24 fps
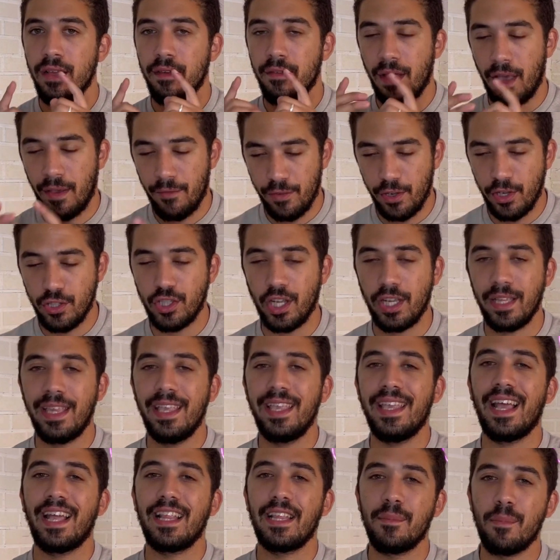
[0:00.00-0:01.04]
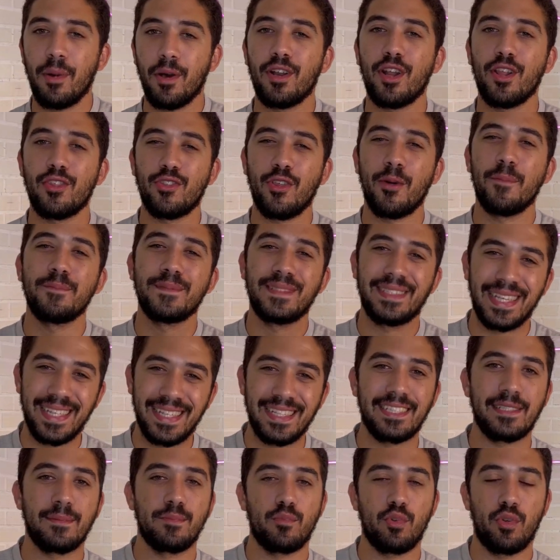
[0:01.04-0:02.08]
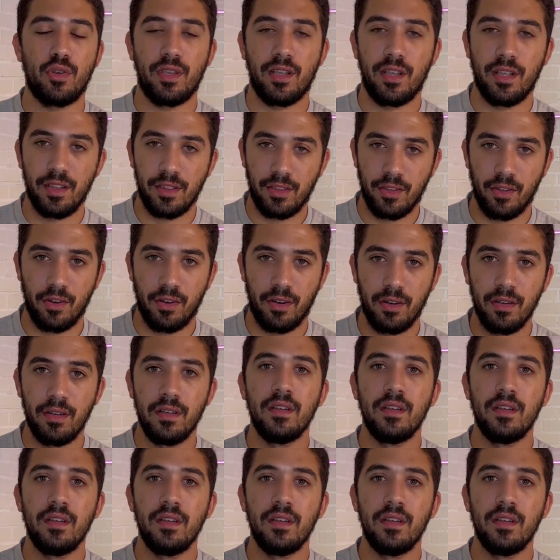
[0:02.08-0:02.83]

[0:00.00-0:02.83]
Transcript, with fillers: افريج يعني ايه يعني بره التوب 6 بتوع انجلترا